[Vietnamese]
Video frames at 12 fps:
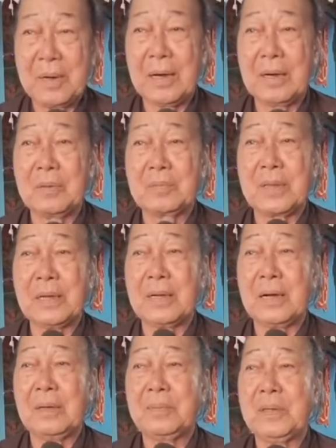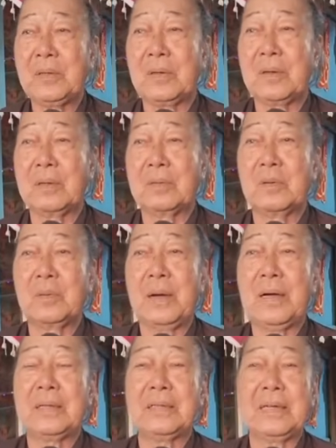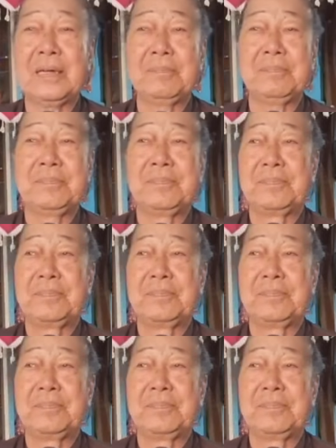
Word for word: bà cùng tất cả phái đoàn cô bác anh chị em